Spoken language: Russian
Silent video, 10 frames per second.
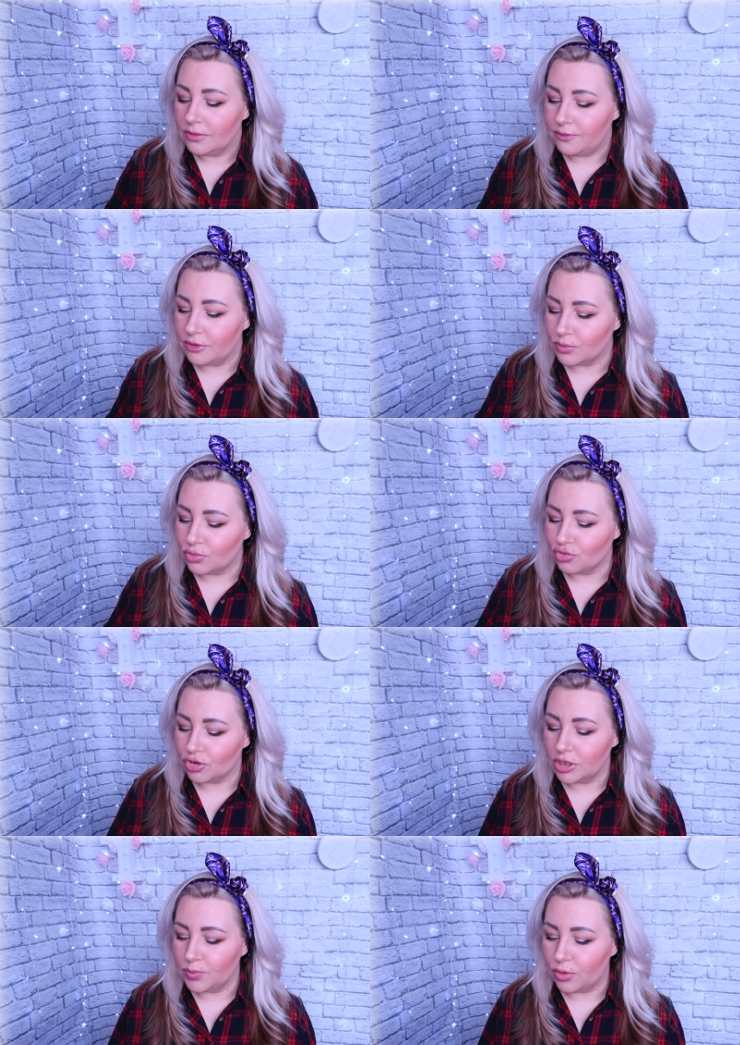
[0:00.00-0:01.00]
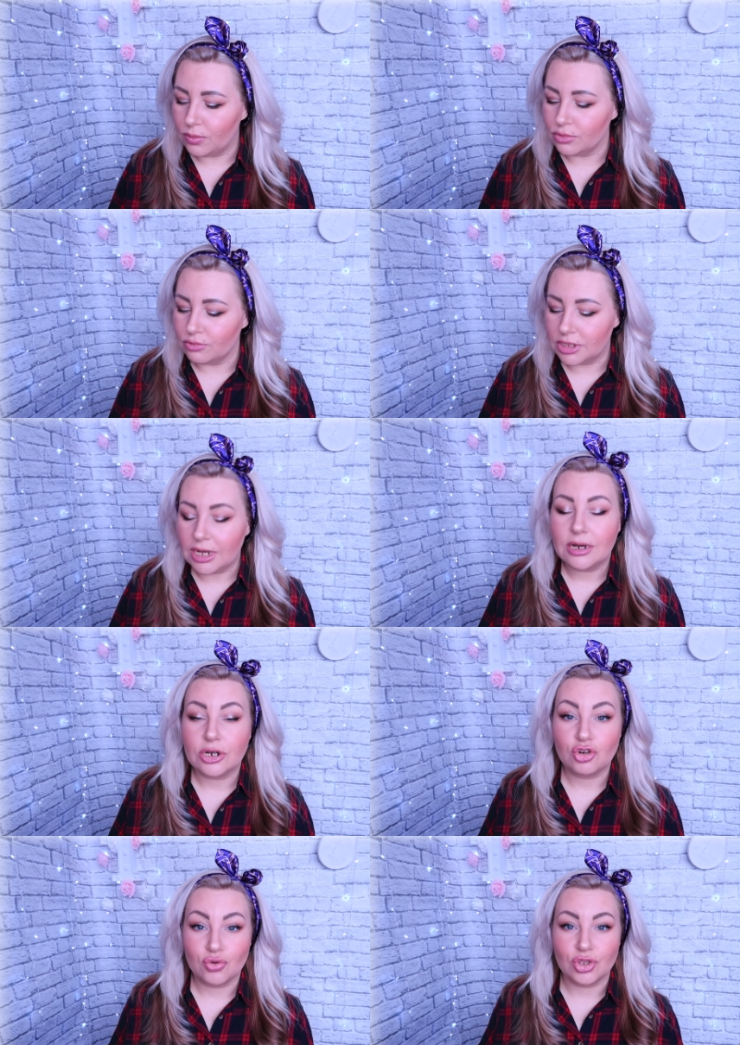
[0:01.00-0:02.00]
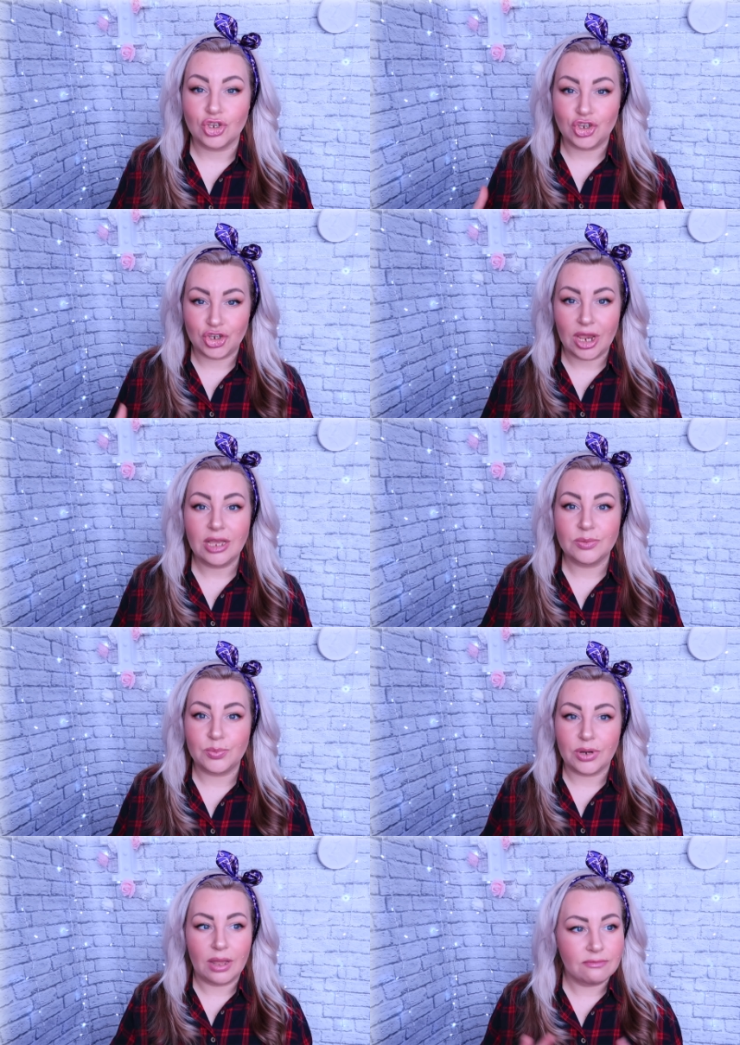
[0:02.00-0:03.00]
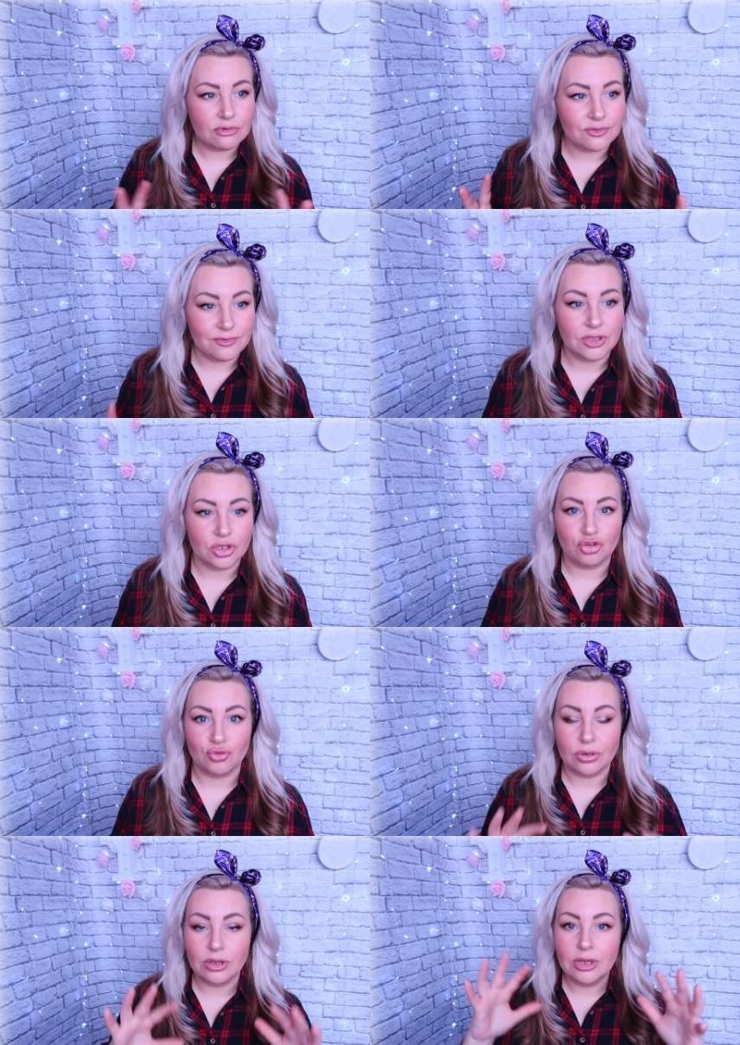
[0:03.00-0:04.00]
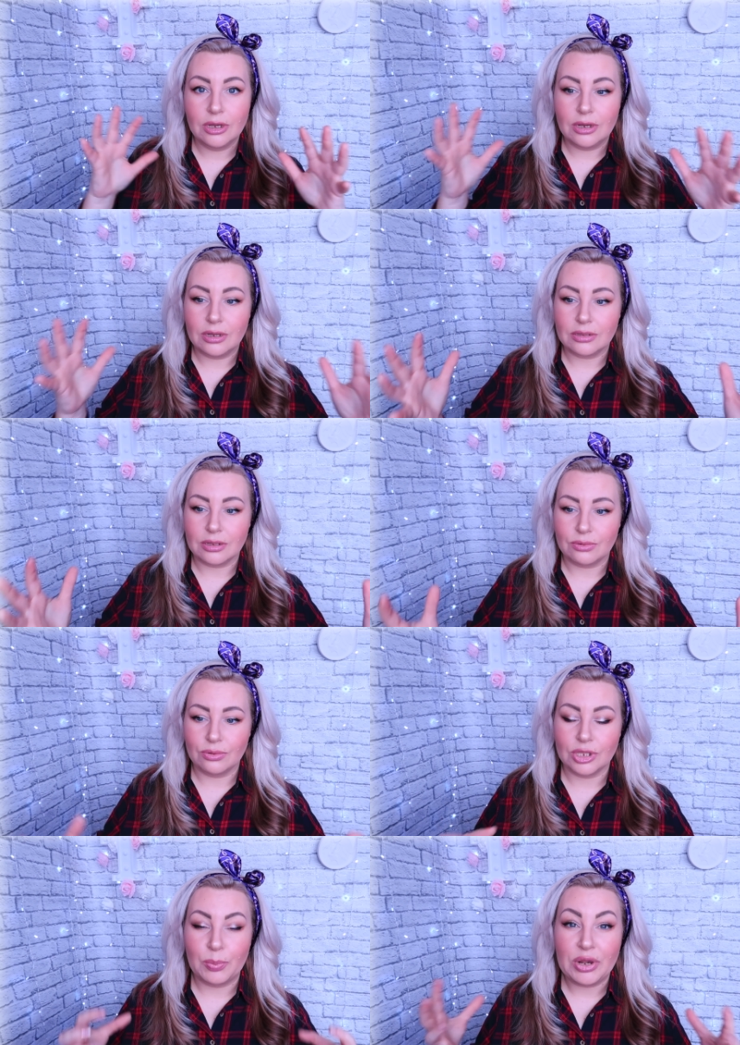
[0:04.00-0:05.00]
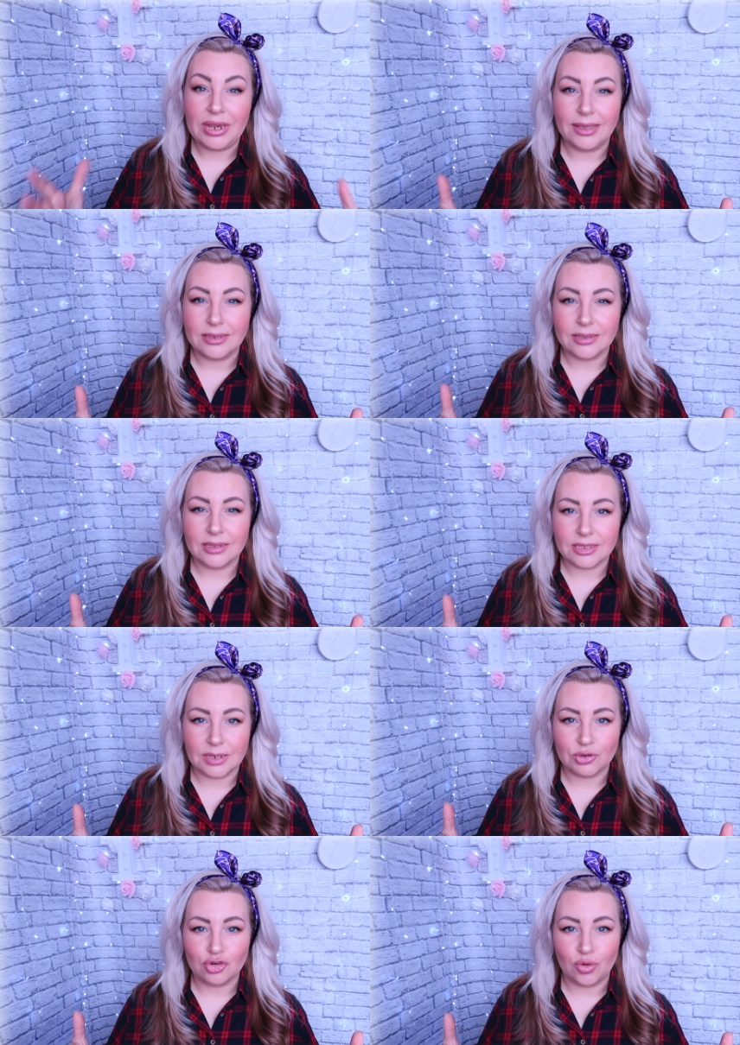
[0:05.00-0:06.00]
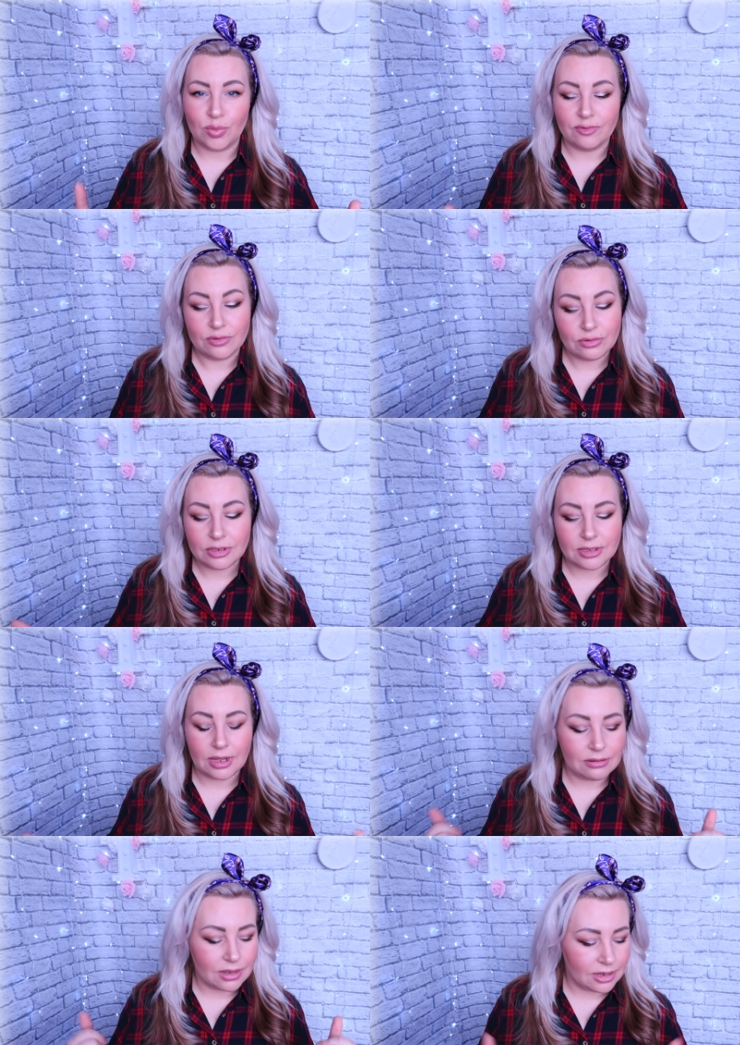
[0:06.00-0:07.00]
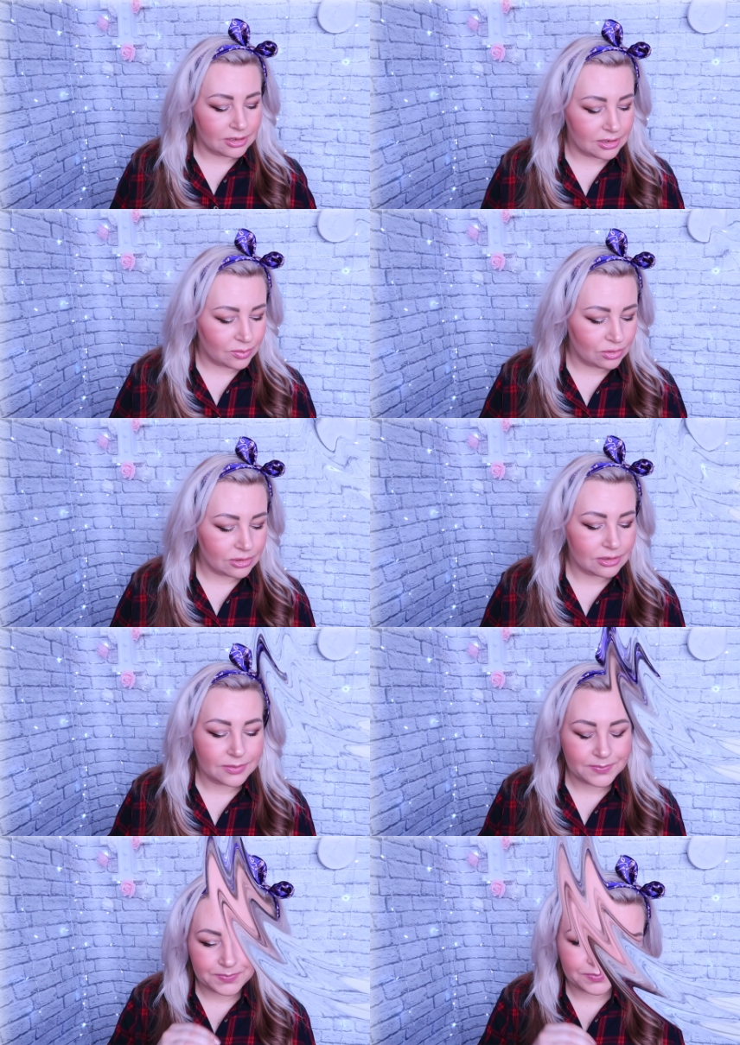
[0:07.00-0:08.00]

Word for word: фирму, уже не помню. Вот та хорошо защищает, прям вот видно, что э, такое напыление на замше обуви. Ну, не знаю, как это работает.